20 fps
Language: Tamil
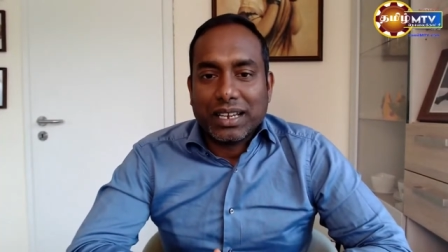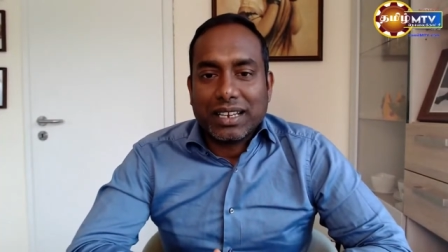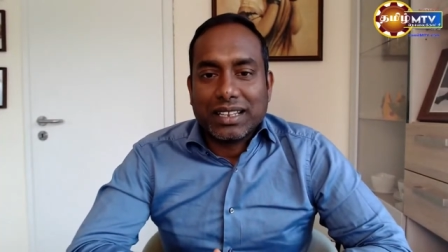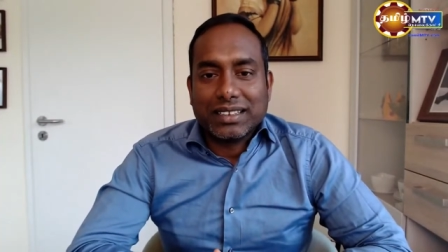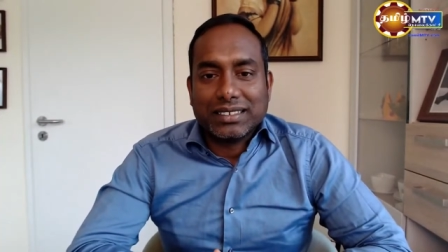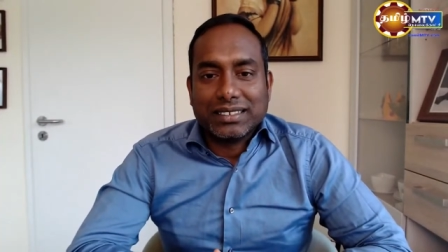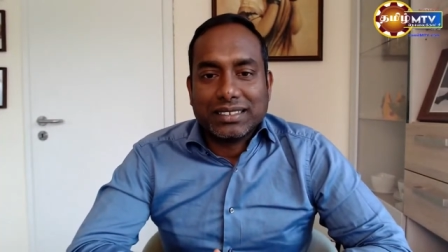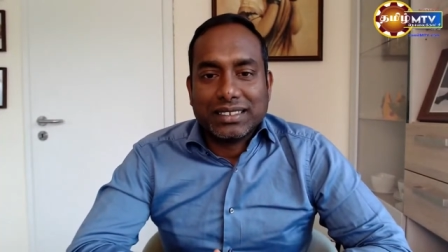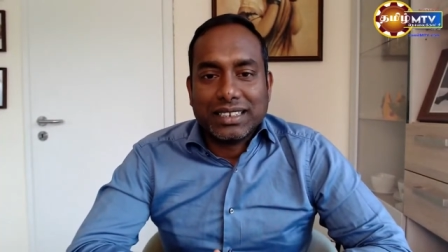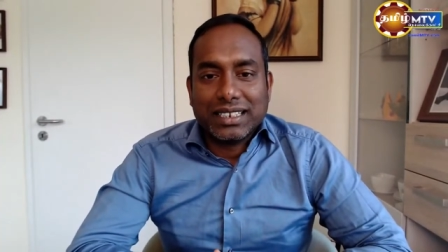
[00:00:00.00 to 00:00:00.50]

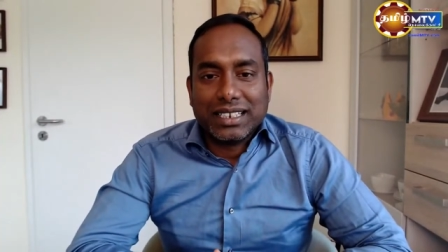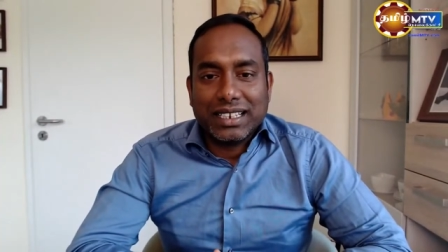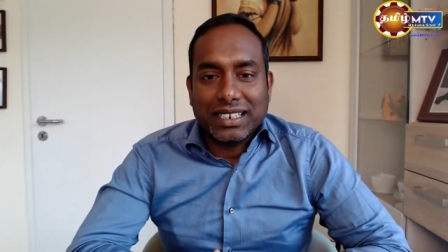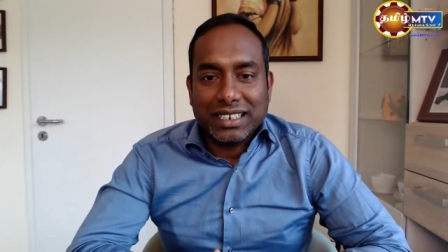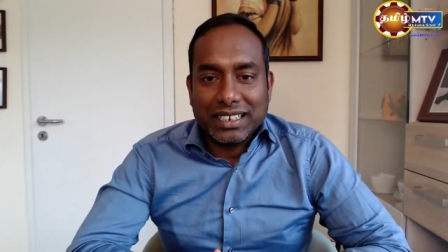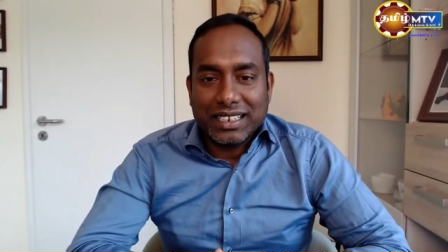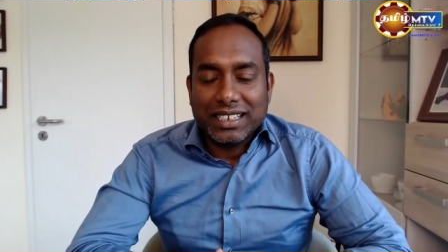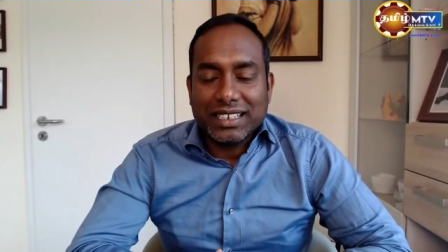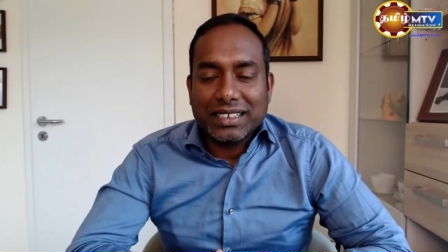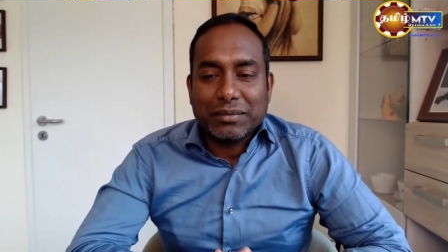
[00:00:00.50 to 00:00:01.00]
எனது
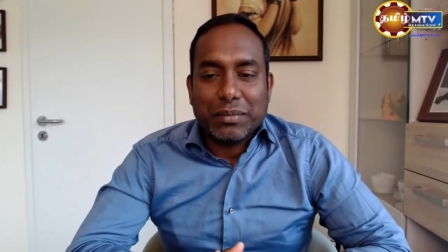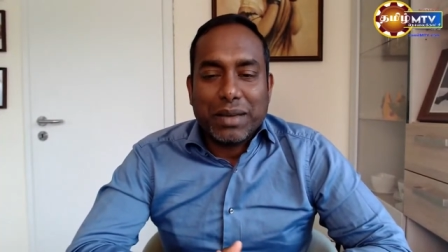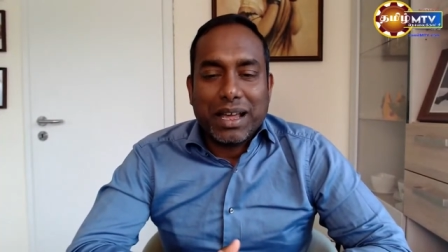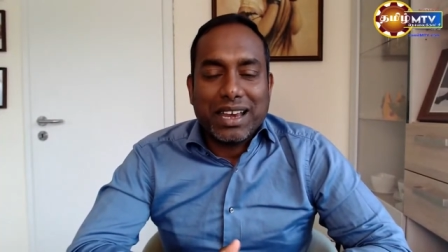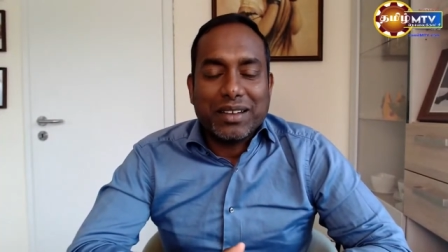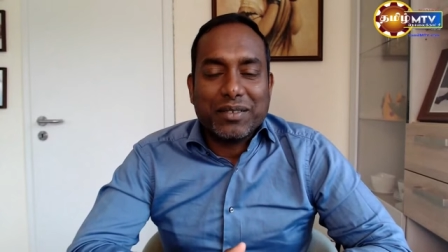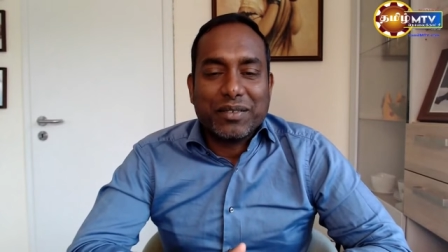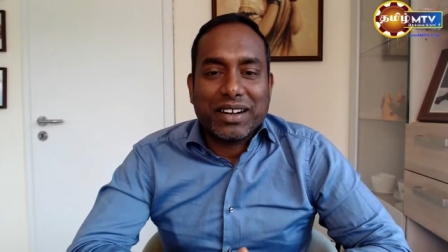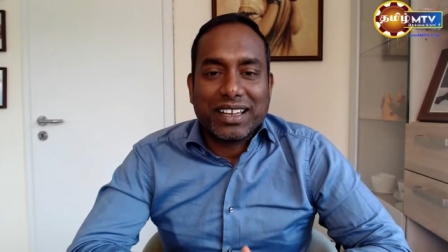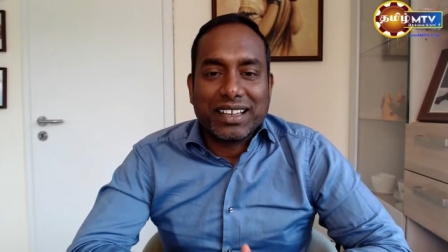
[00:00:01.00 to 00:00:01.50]
இனிய
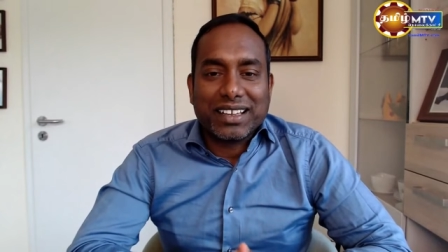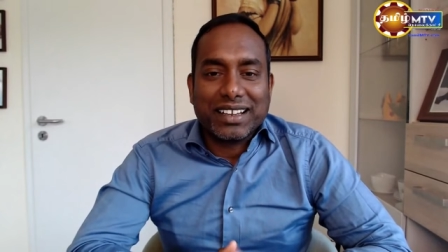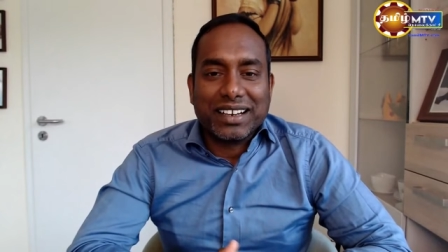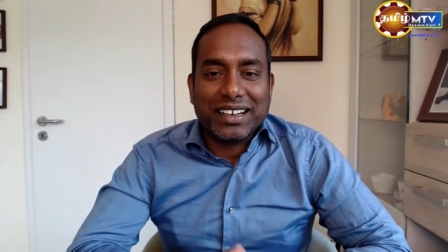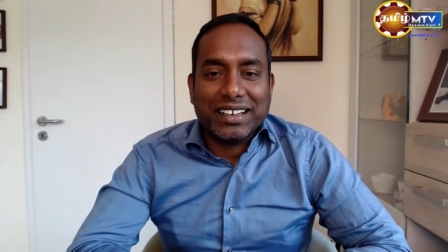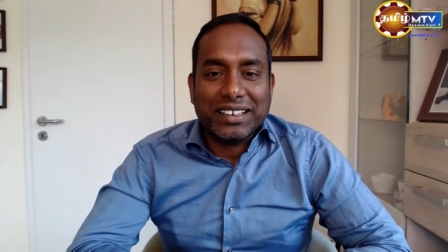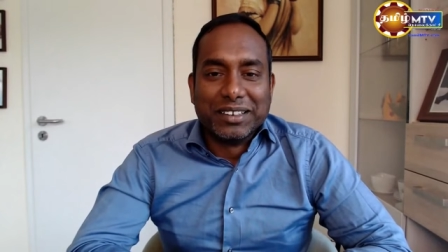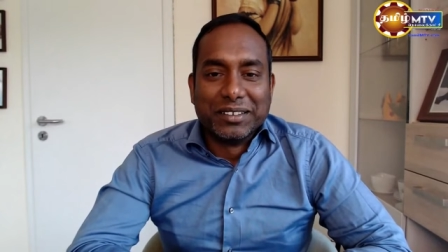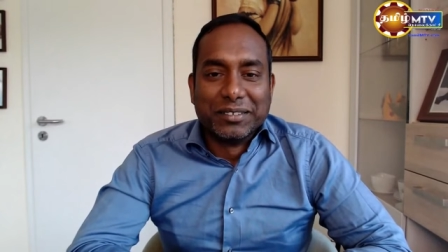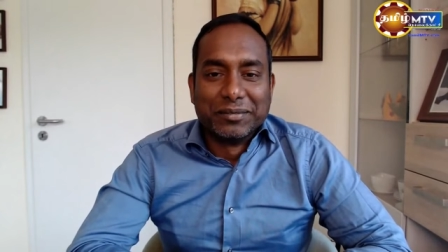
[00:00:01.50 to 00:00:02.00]
மாலை
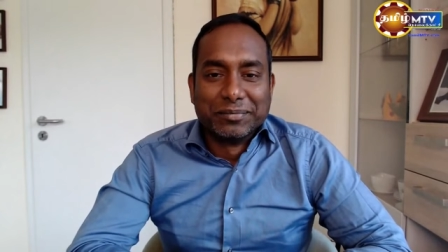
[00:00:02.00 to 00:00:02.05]
வணக்கங்கள்